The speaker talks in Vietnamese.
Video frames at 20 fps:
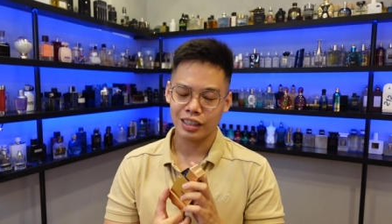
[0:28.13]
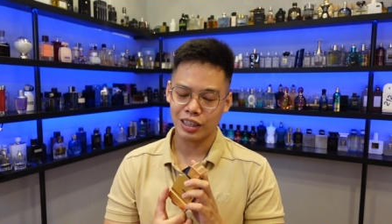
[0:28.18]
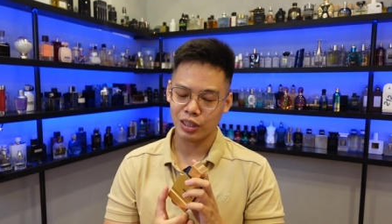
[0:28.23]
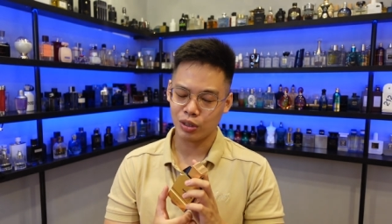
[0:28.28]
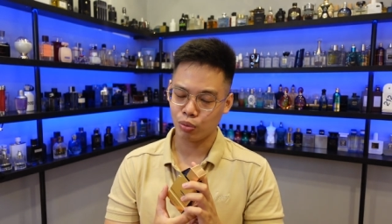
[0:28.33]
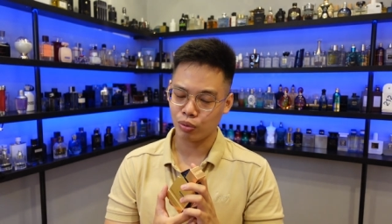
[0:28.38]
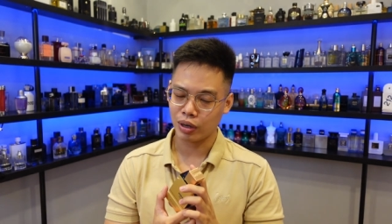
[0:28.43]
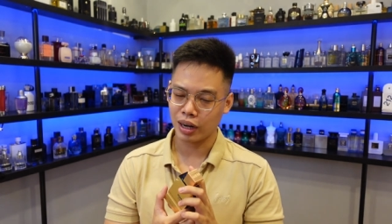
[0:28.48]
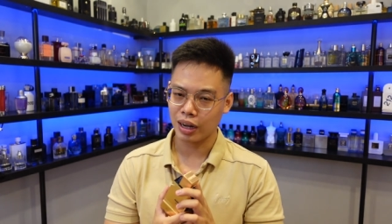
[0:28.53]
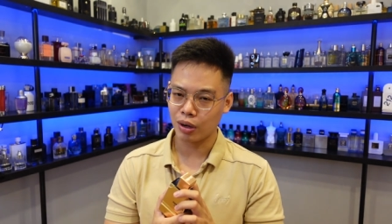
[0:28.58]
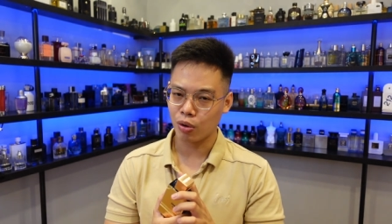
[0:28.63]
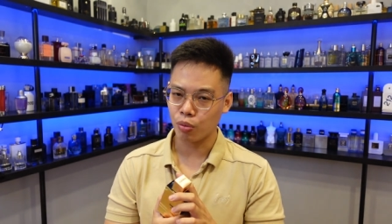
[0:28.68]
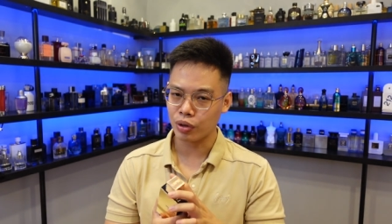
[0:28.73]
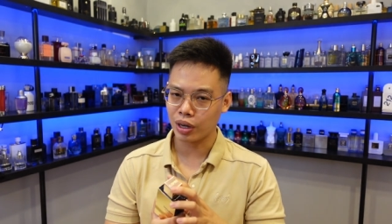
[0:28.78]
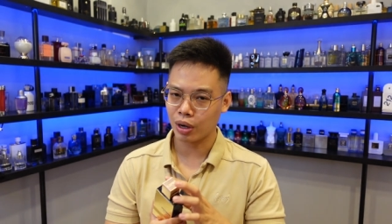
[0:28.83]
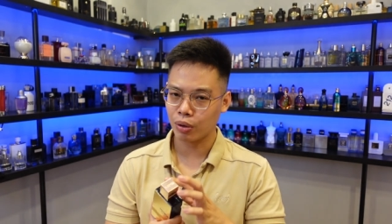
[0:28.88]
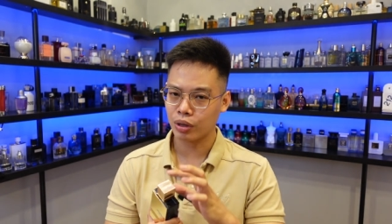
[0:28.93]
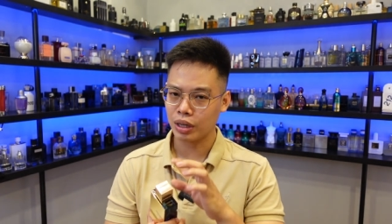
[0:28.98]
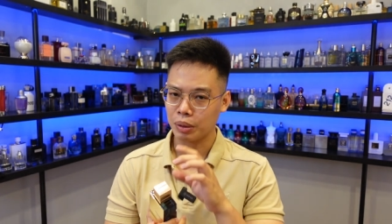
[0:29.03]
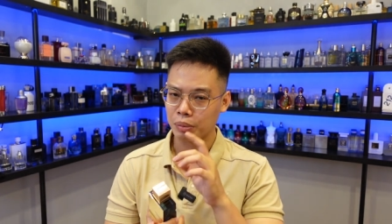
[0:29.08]
thì chúng ta hãy cùng
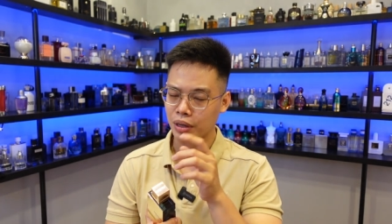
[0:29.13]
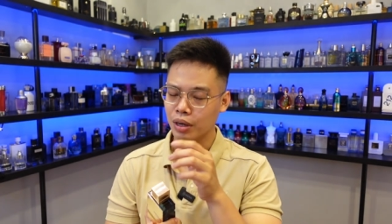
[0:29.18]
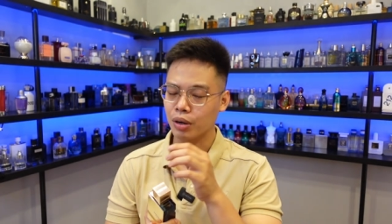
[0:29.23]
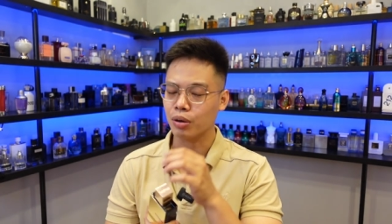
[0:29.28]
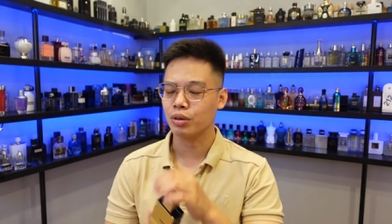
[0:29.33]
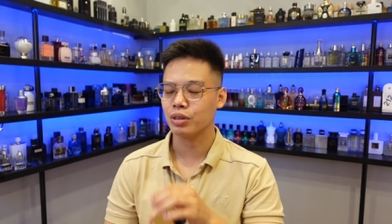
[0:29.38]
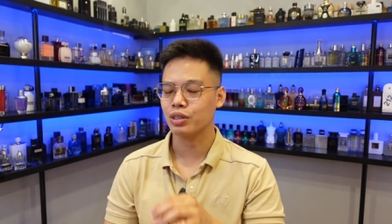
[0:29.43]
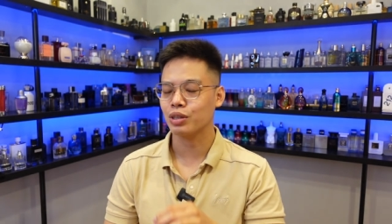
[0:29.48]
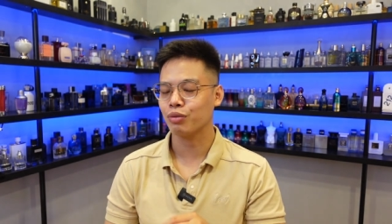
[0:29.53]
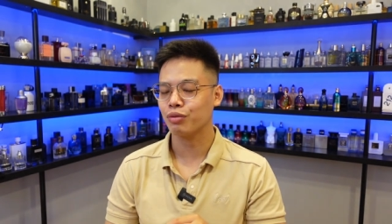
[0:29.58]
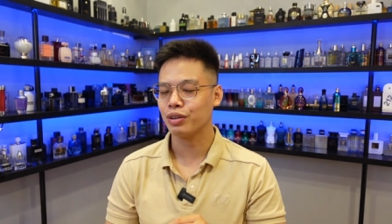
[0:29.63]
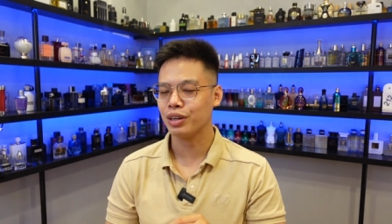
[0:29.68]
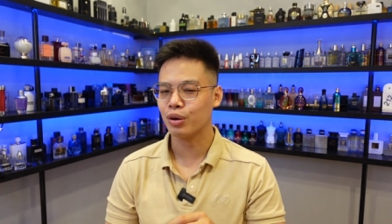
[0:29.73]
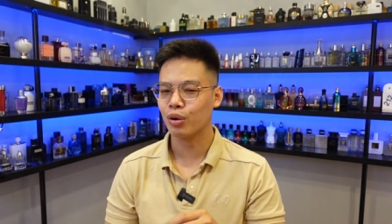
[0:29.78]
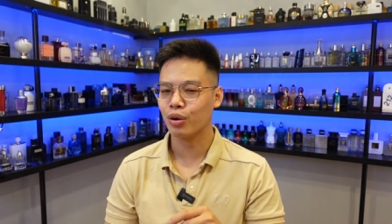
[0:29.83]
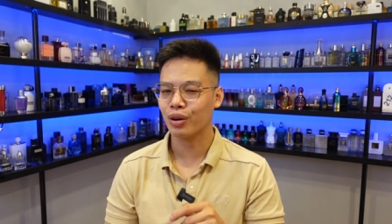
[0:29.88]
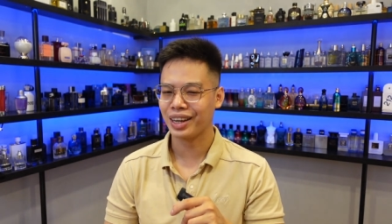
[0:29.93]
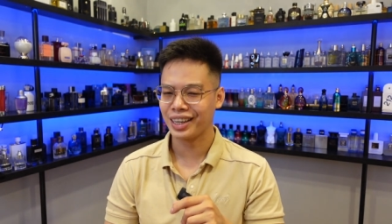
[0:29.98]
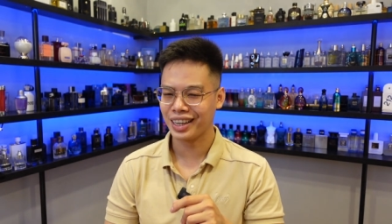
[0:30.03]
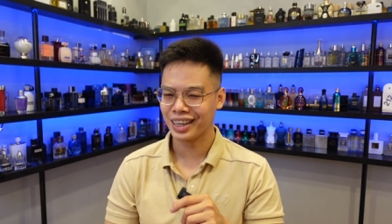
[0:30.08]
nhau tìm hiểu trong
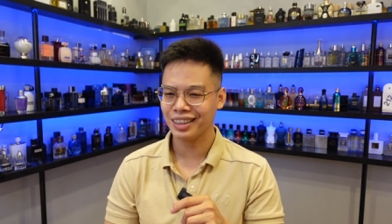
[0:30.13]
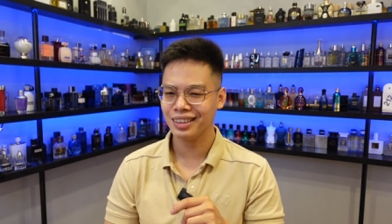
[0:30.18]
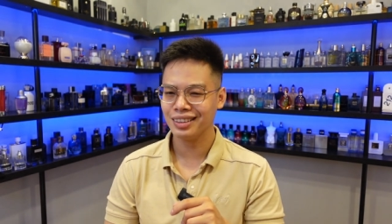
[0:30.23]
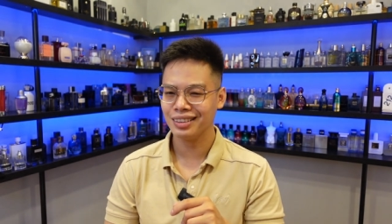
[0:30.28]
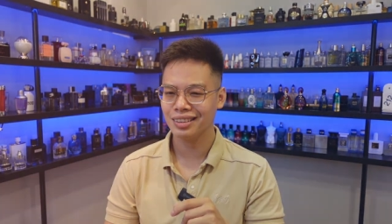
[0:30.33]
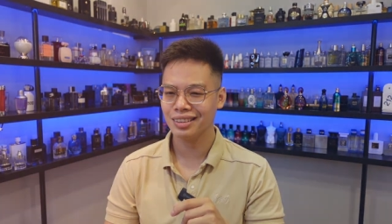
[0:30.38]
video này nhé.